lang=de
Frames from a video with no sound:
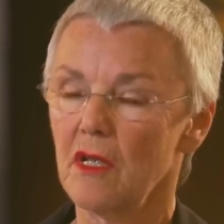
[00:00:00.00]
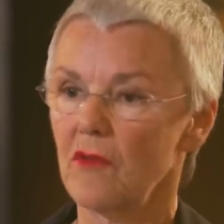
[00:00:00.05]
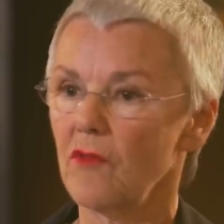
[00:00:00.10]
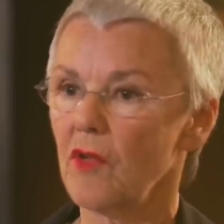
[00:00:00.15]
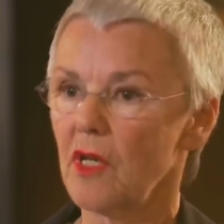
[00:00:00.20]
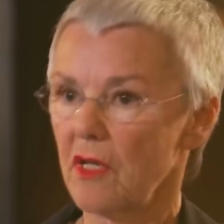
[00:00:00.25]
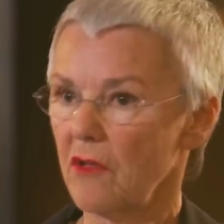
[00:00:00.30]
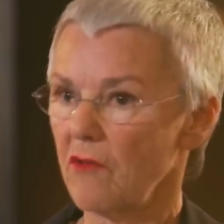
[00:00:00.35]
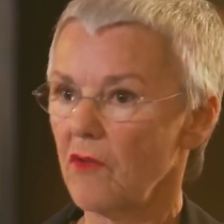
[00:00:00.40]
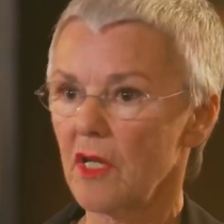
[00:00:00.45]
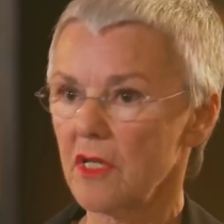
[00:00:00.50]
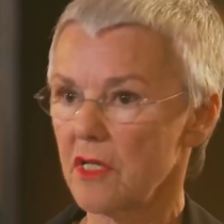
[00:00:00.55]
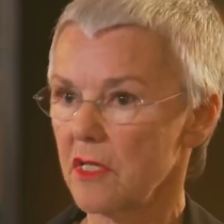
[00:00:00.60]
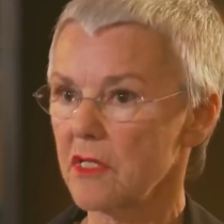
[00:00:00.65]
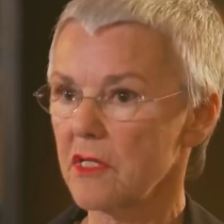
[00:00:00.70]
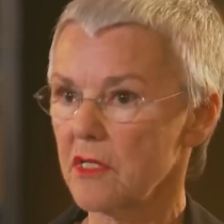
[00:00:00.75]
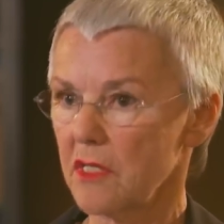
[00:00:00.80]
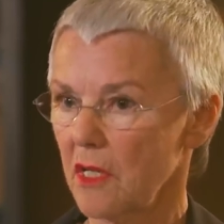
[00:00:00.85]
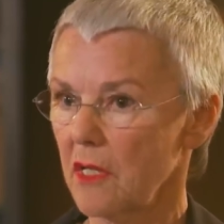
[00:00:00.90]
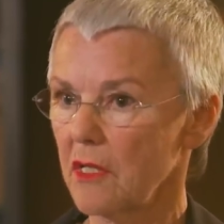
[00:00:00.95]
weil da war die
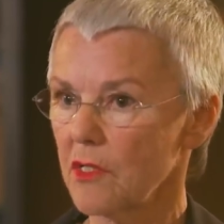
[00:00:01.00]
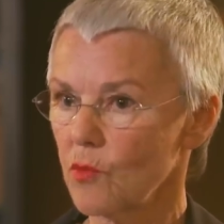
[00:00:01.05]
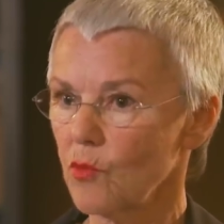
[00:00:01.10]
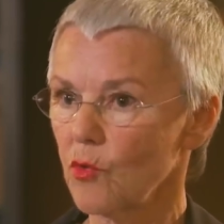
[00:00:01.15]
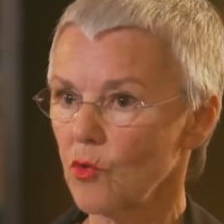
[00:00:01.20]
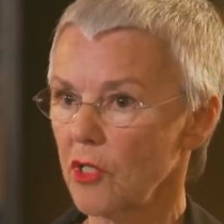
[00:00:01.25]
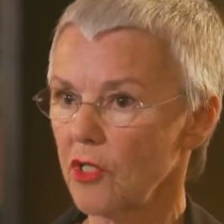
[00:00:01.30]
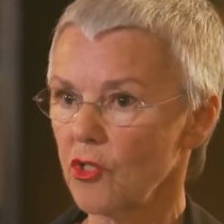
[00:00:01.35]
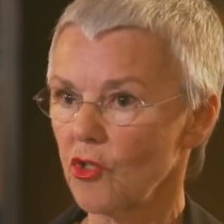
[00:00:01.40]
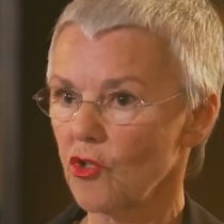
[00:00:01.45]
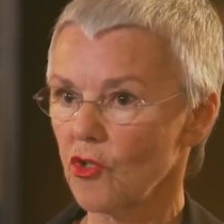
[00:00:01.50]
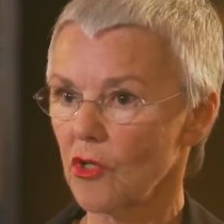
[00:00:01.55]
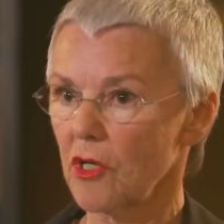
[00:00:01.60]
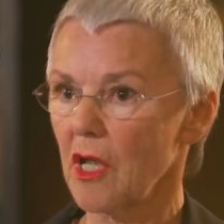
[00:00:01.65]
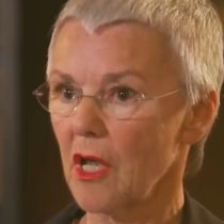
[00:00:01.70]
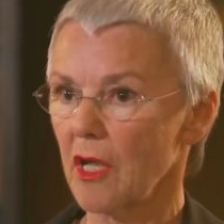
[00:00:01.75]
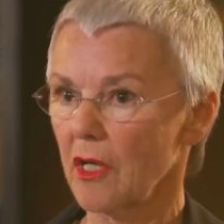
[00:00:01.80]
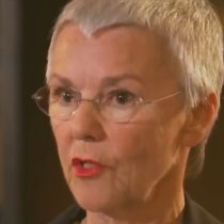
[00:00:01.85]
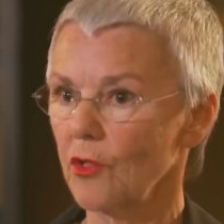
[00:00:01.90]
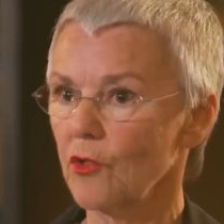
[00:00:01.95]
sicherheitspolitische
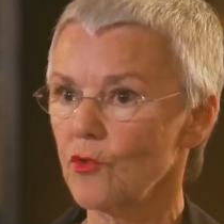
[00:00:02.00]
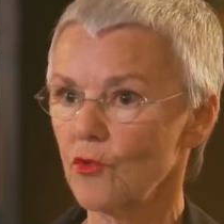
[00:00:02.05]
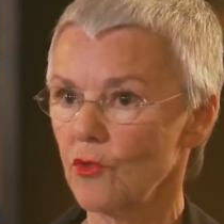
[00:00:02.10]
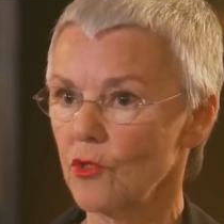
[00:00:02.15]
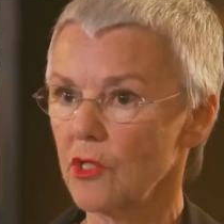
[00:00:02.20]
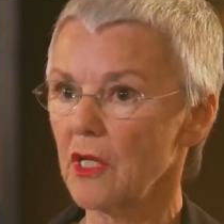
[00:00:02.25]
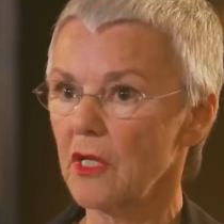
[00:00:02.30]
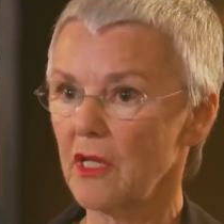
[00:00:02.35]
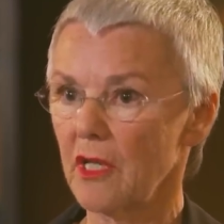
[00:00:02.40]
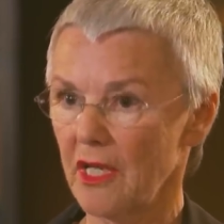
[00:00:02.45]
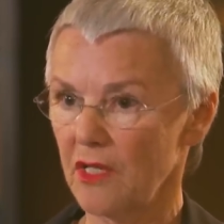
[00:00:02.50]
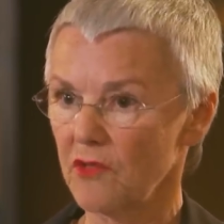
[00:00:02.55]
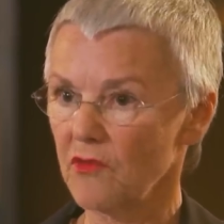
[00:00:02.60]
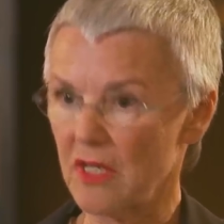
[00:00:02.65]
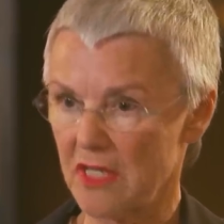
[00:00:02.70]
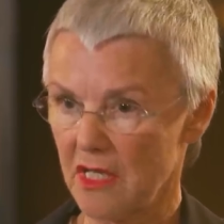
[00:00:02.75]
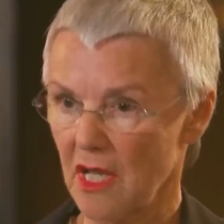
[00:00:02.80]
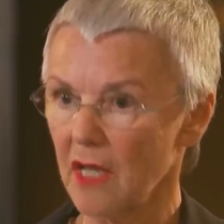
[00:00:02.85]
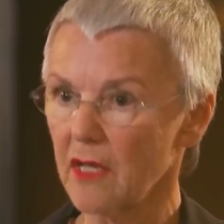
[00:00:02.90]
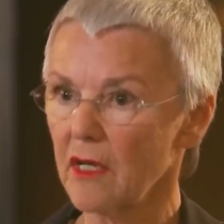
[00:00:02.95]
Lage natürlich eine
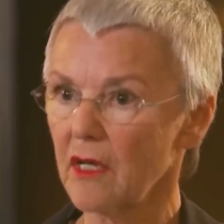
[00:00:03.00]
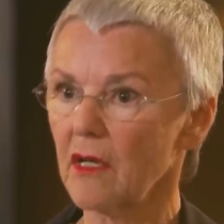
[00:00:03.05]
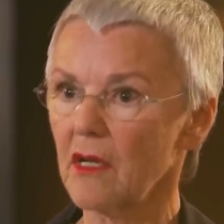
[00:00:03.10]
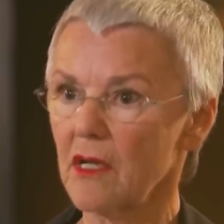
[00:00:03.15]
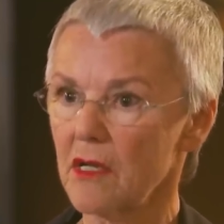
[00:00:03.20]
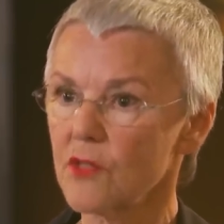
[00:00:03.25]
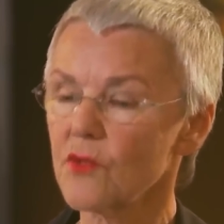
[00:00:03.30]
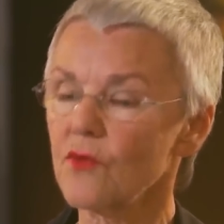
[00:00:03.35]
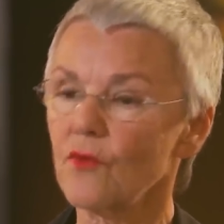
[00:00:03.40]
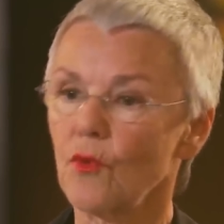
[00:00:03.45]
etwas andere als